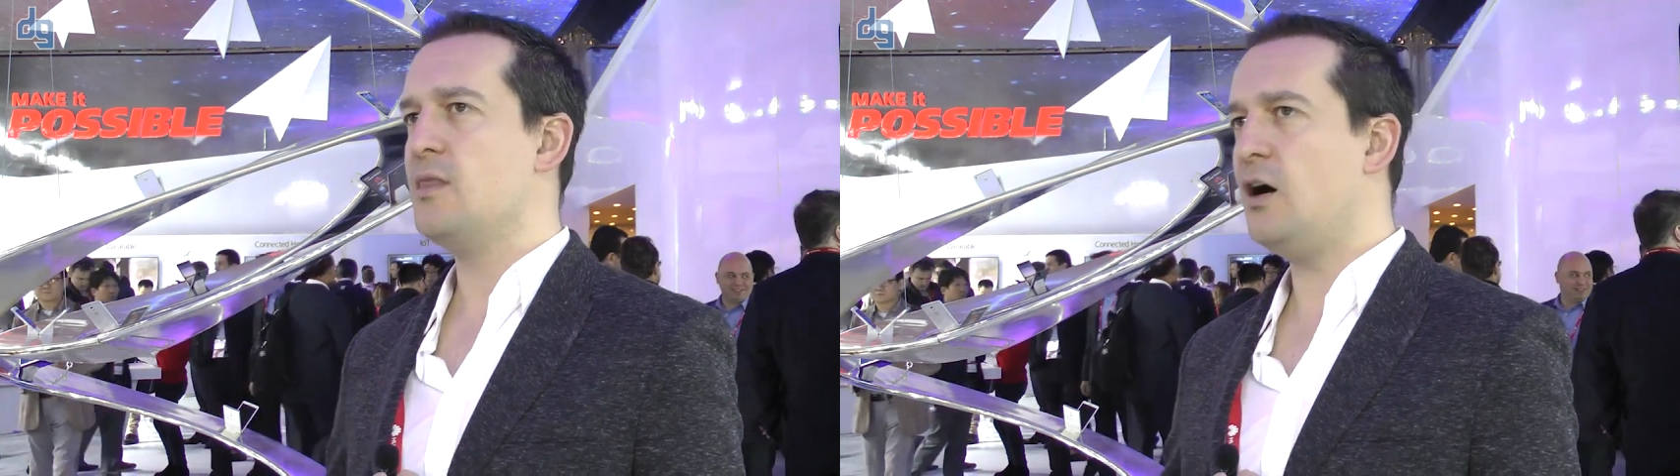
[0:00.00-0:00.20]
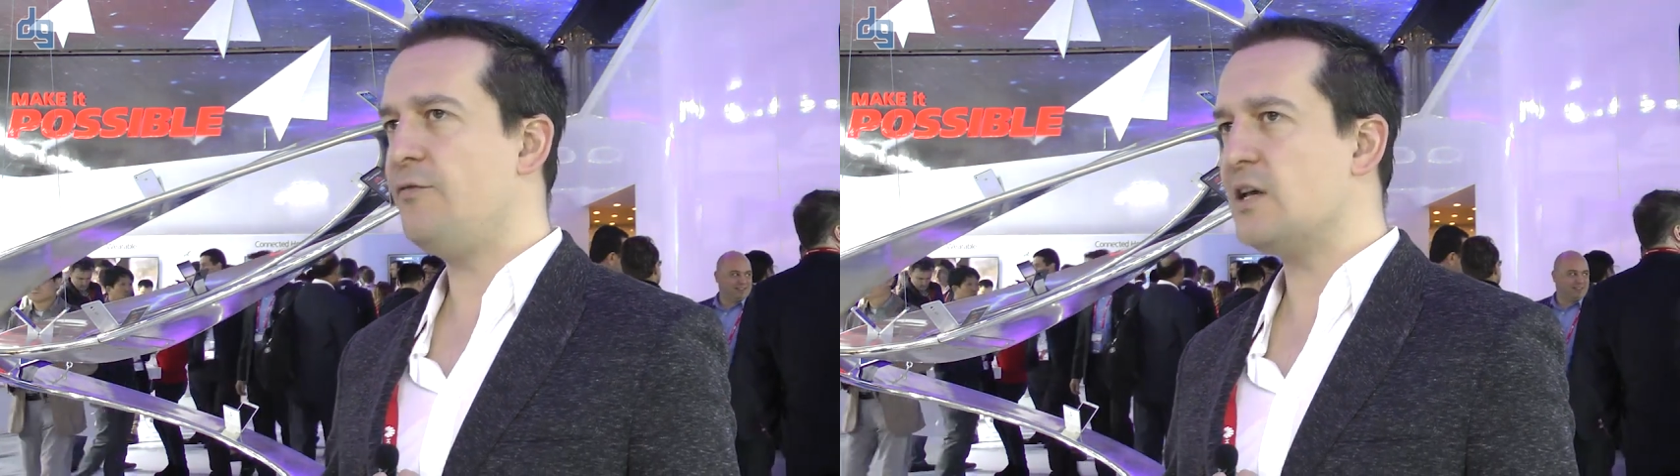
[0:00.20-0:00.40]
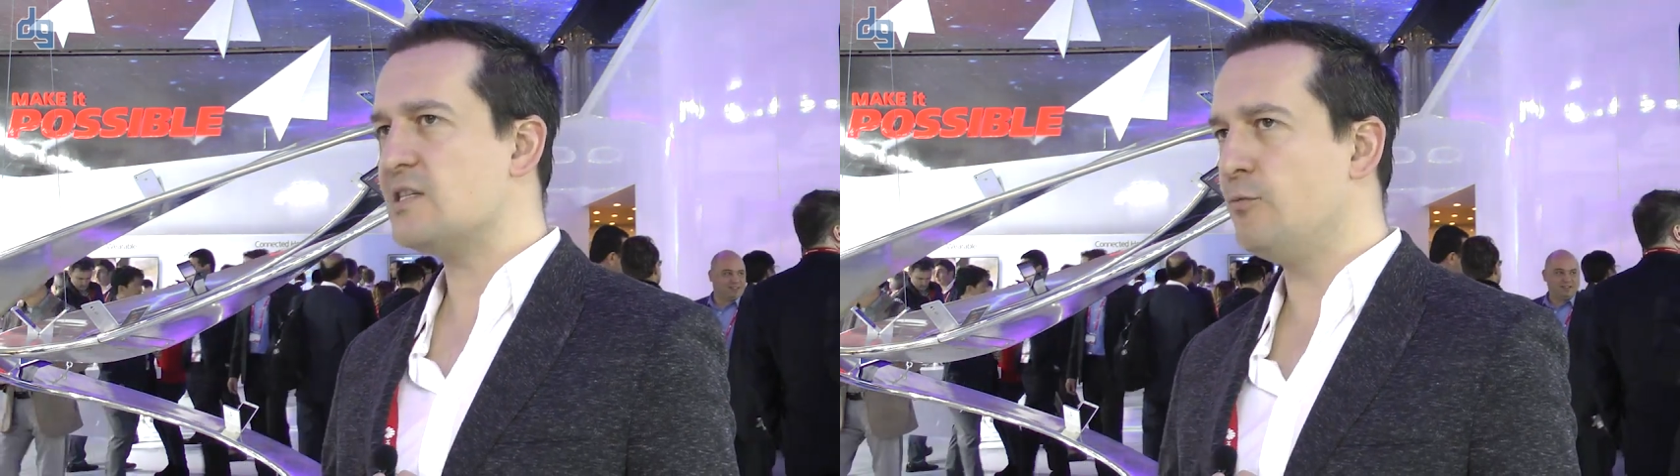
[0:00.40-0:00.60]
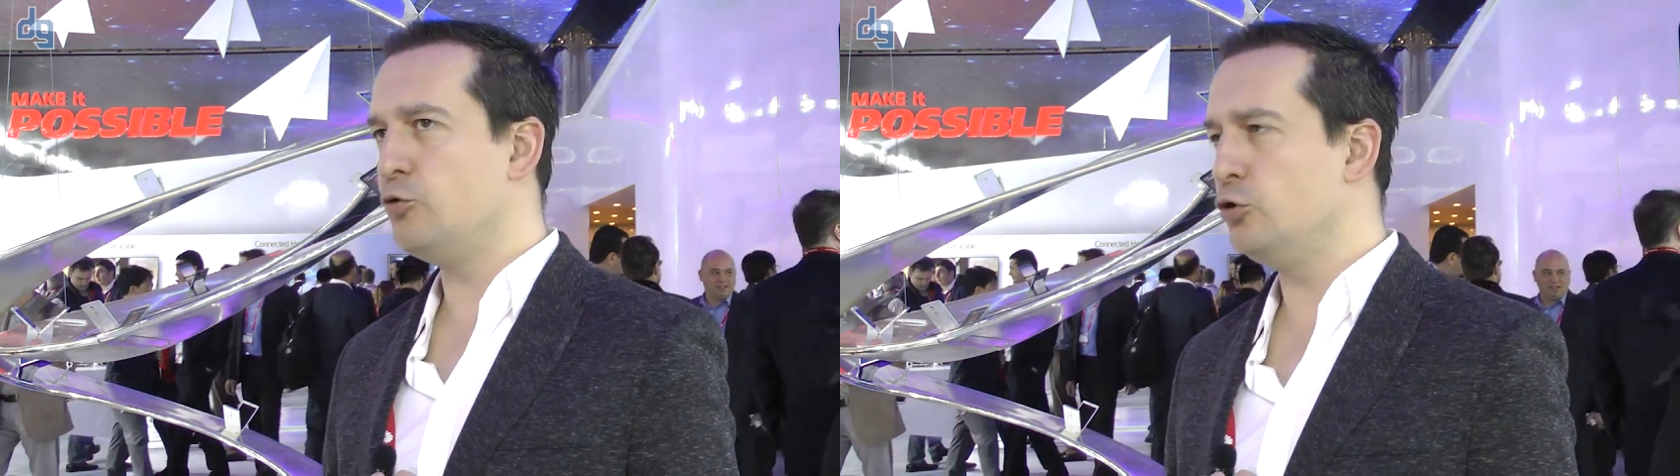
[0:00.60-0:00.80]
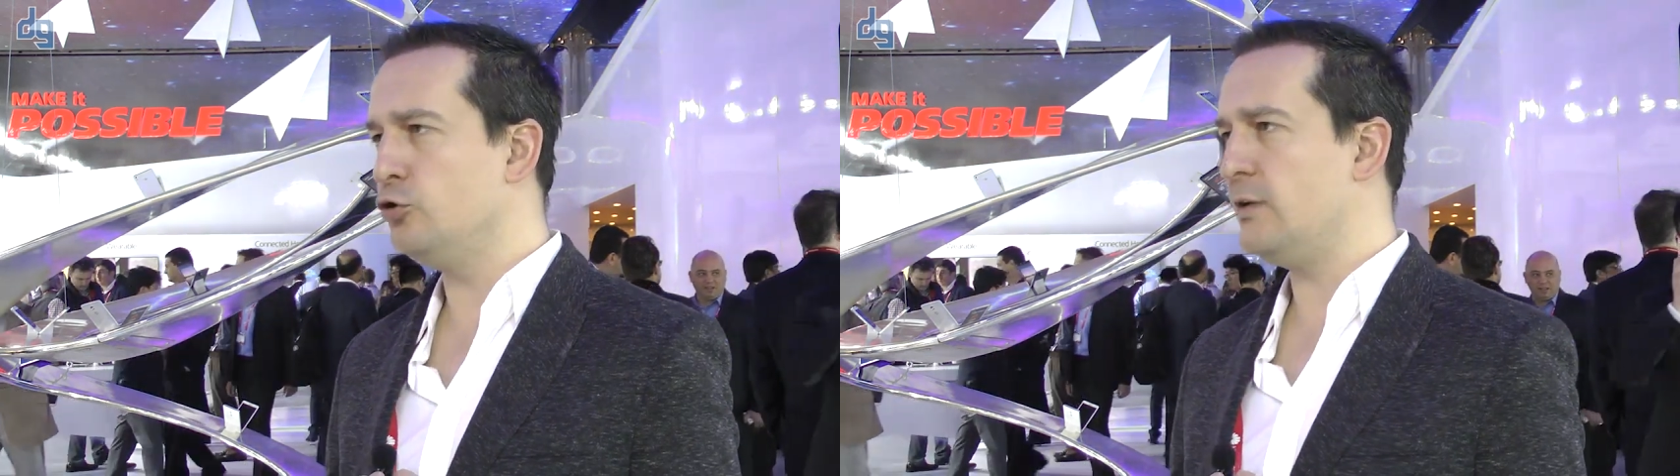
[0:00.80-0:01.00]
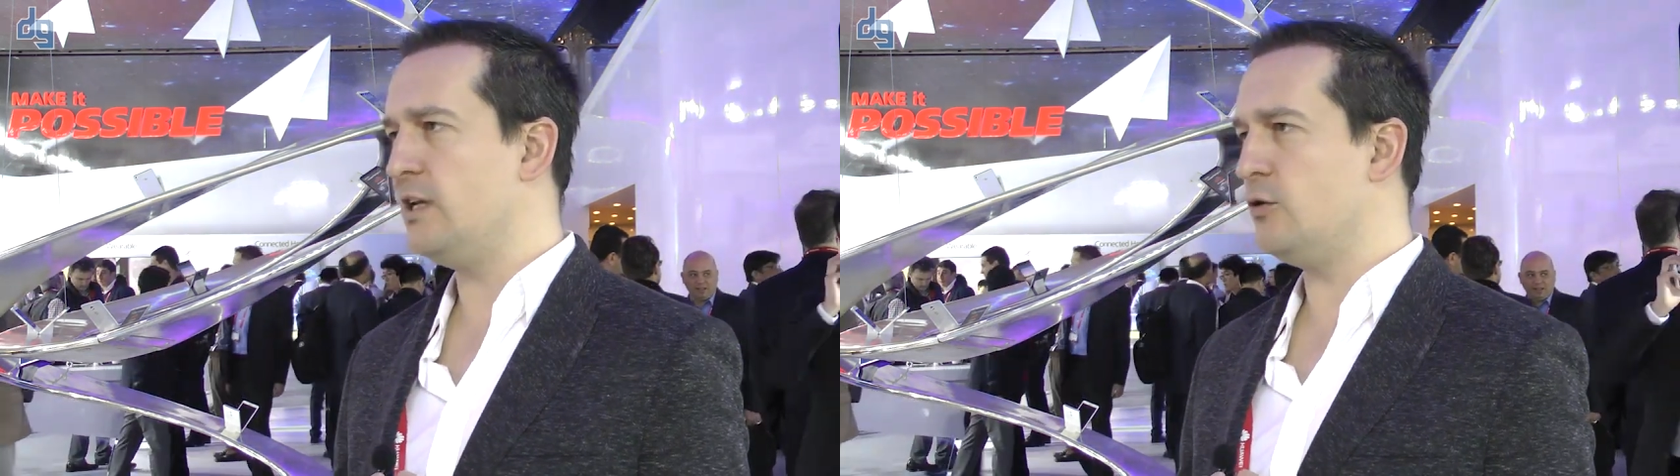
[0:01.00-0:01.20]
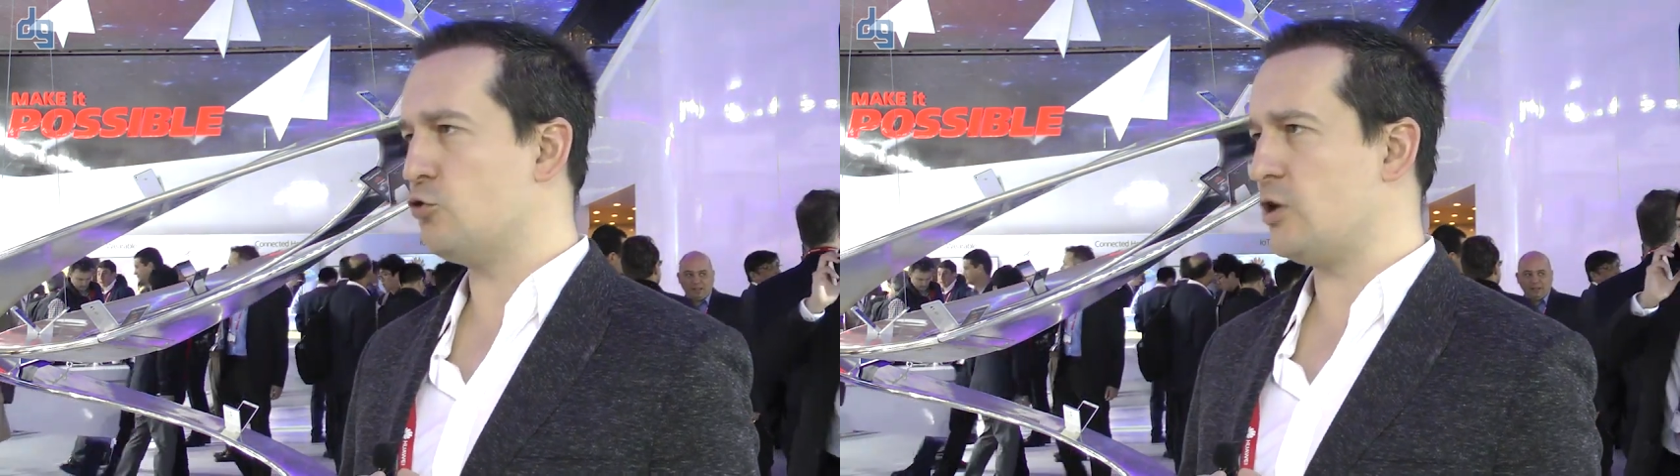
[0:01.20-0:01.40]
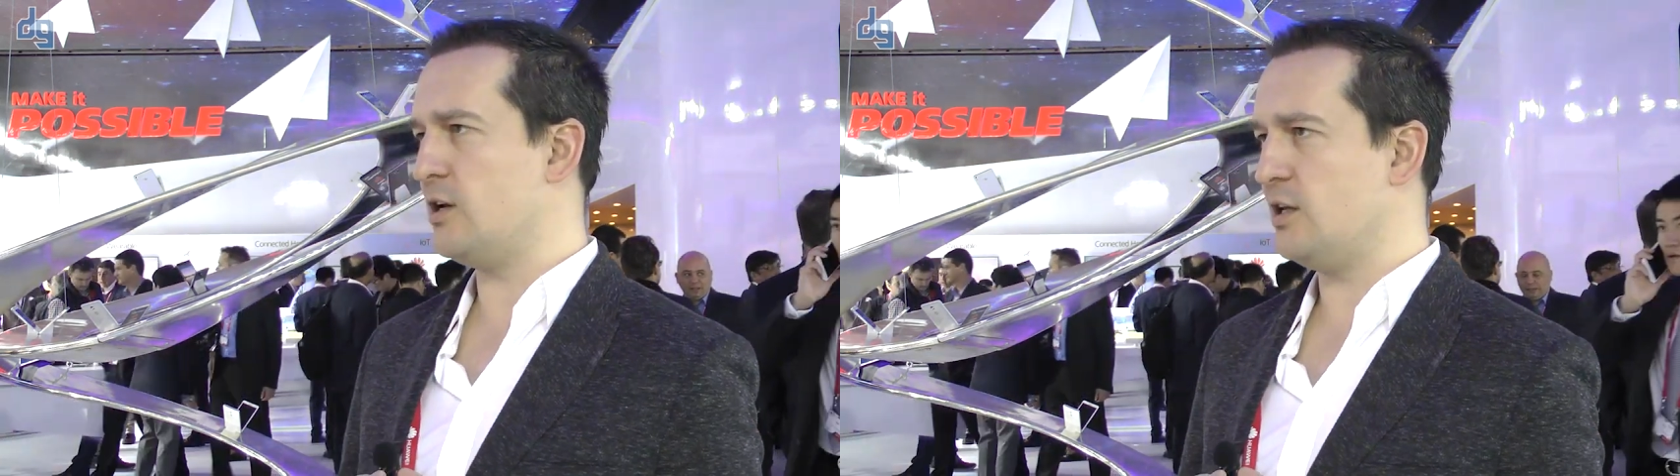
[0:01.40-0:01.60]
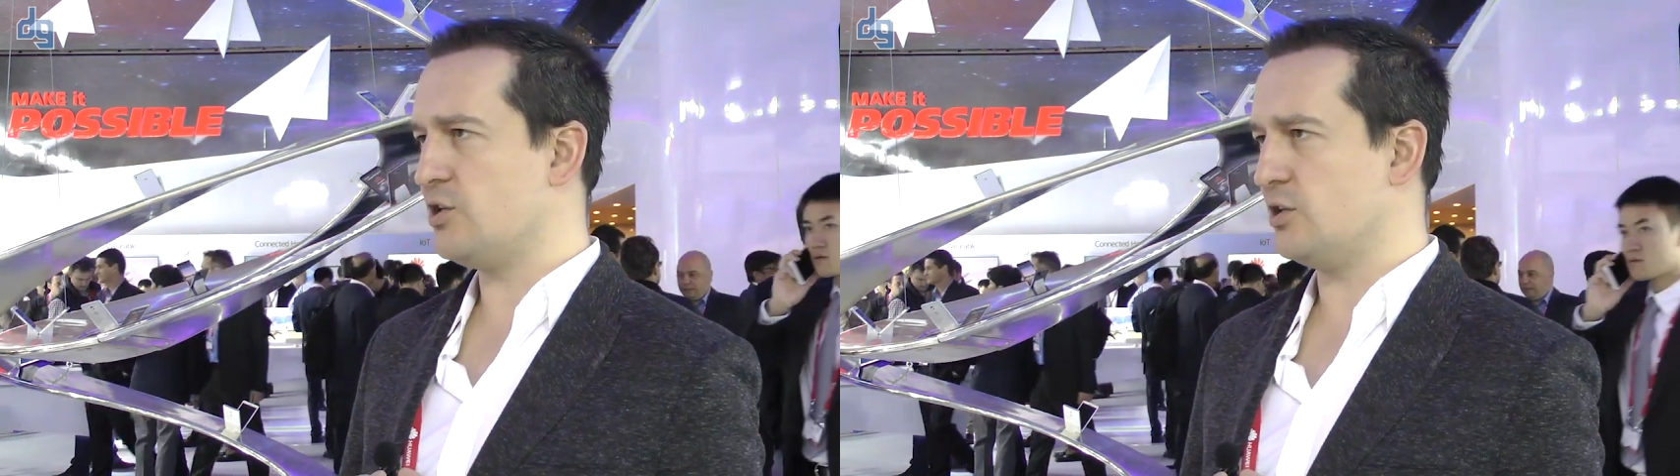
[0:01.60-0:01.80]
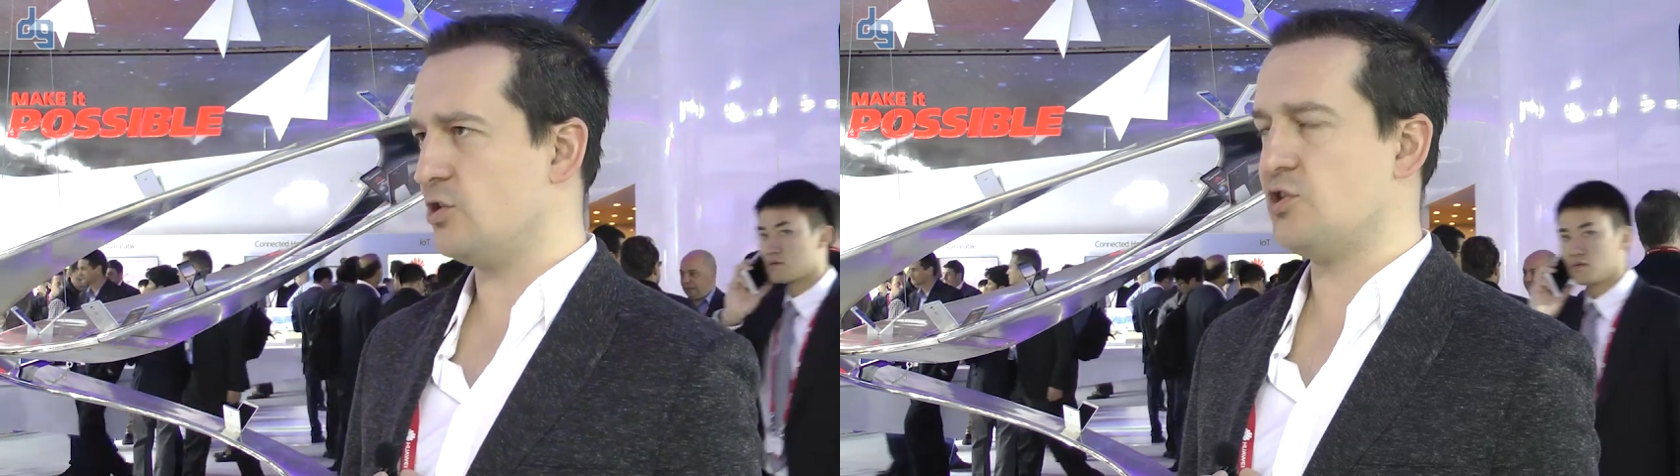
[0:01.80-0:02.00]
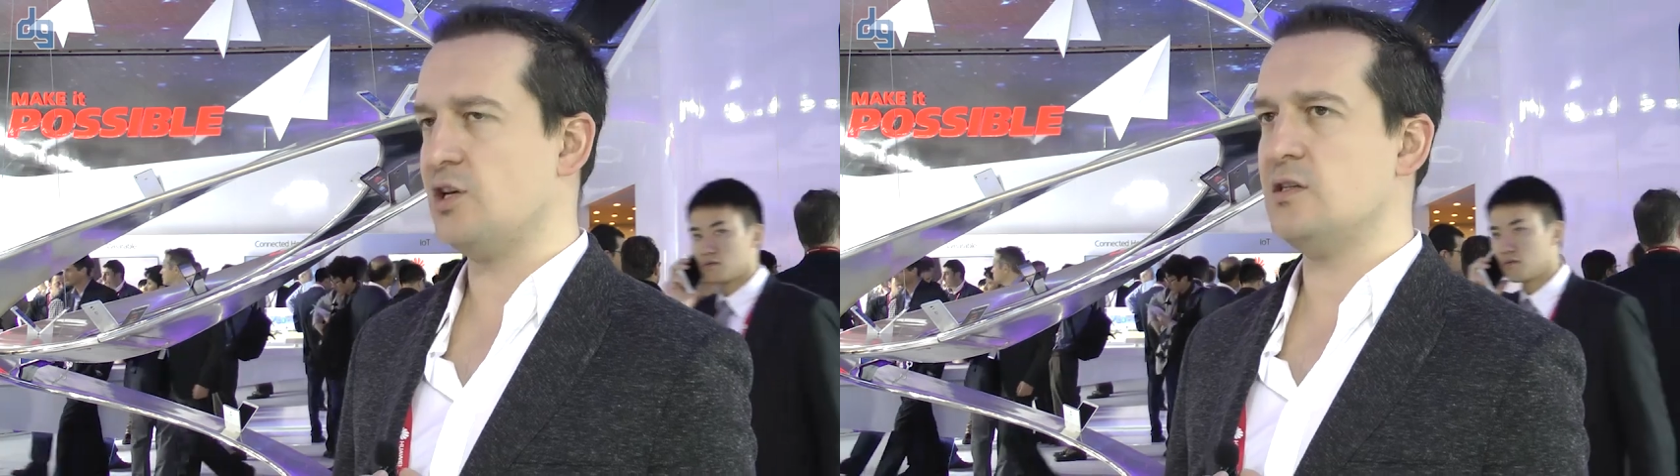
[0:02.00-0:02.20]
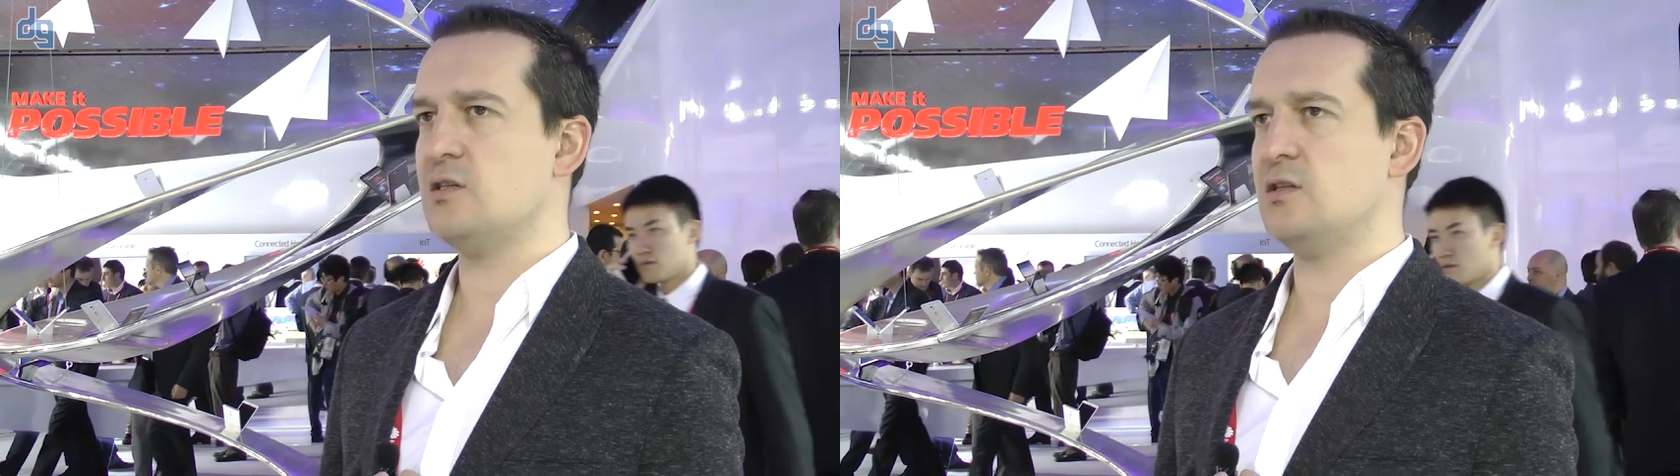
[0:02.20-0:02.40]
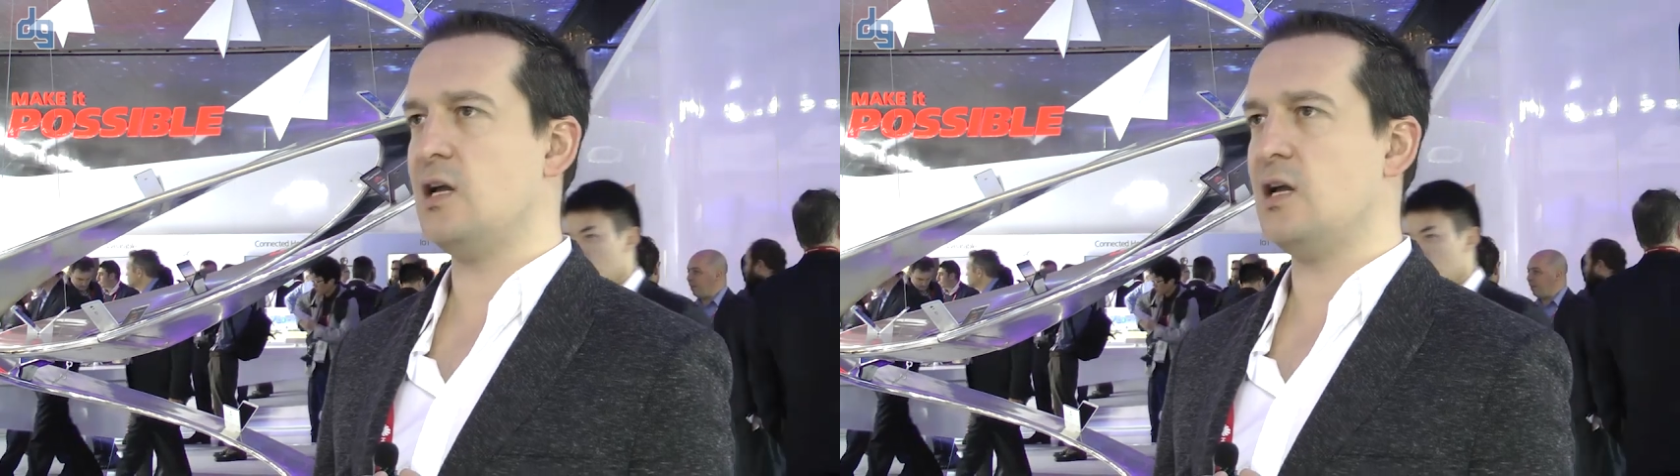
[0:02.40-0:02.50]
daha fazla bulunabilirlik üzerinde çalışacağız.